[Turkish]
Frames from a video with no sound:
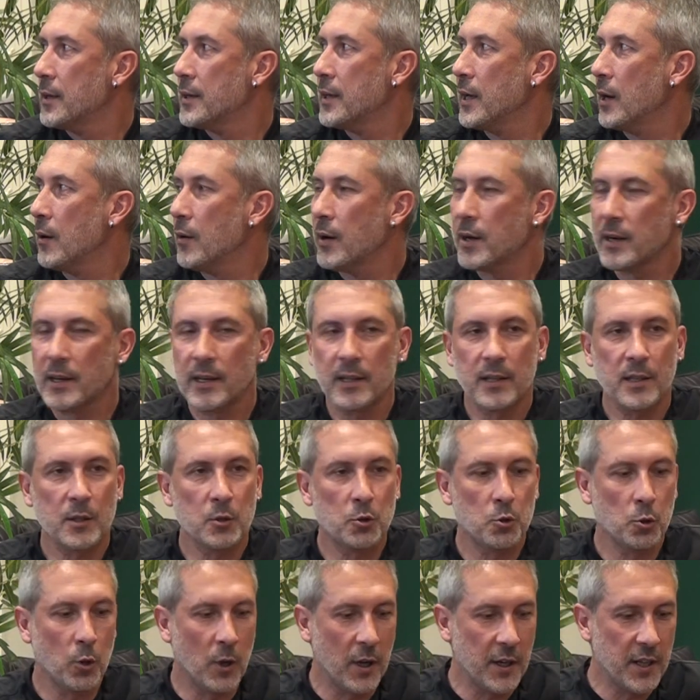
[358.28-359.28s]
Ya arkadaş
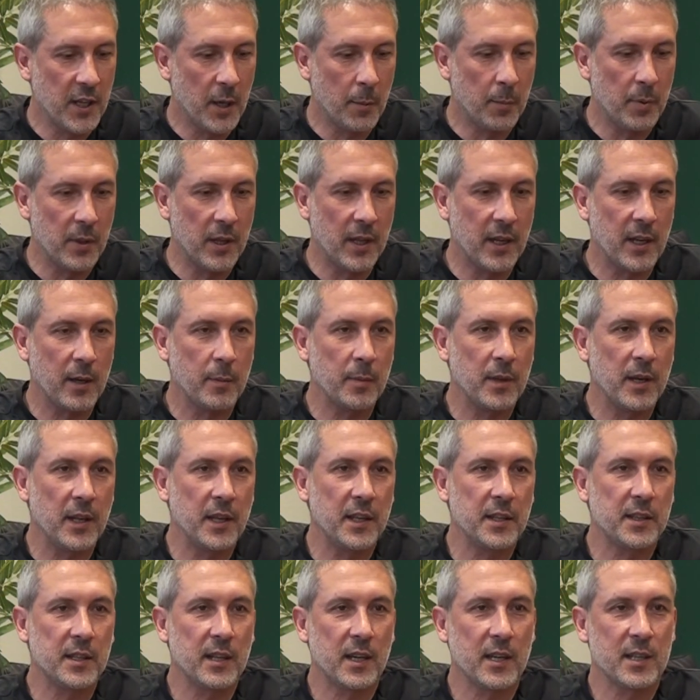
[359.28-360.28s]
şu an yapılana
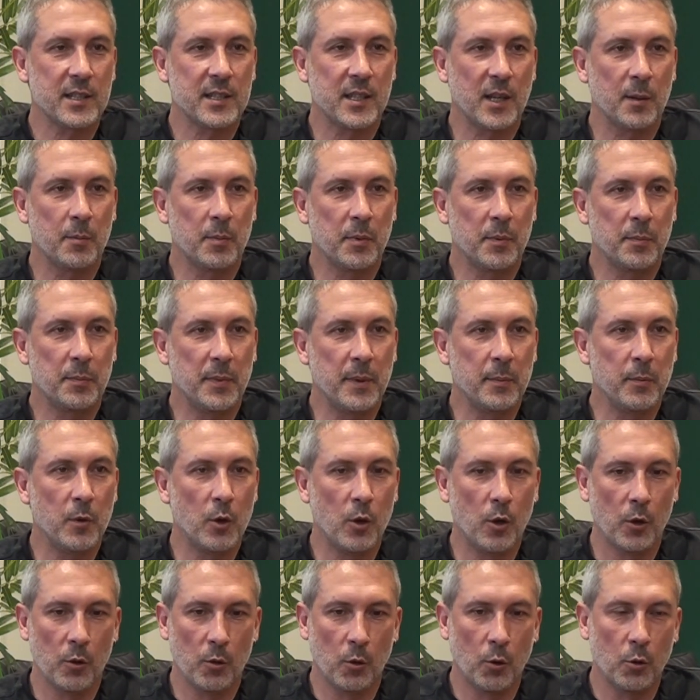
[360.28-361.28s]
bile itirazlar 1
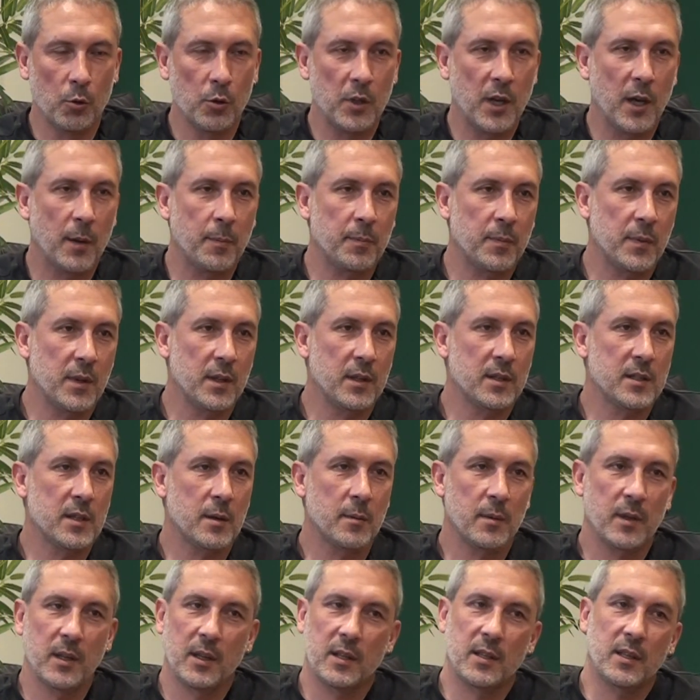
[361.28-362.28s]
milyon. Onu yaptığın
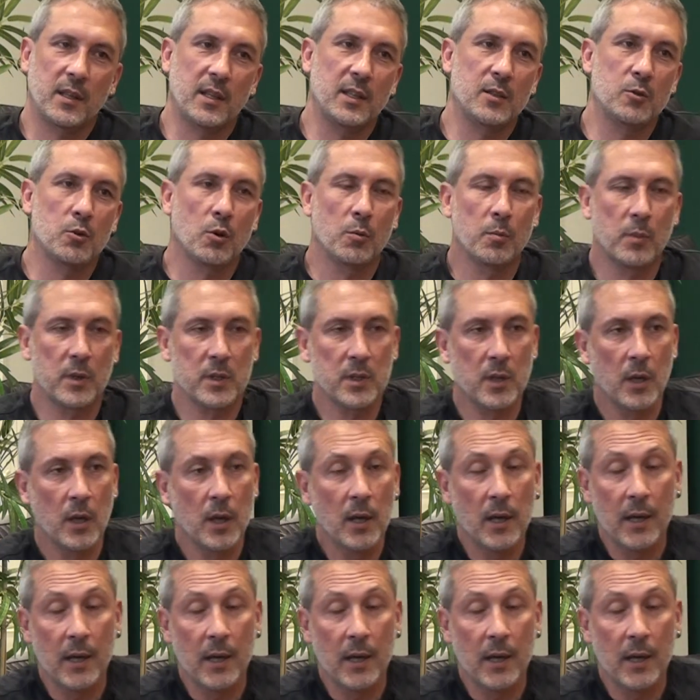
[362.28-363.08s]
zaman artık hiç olmaz.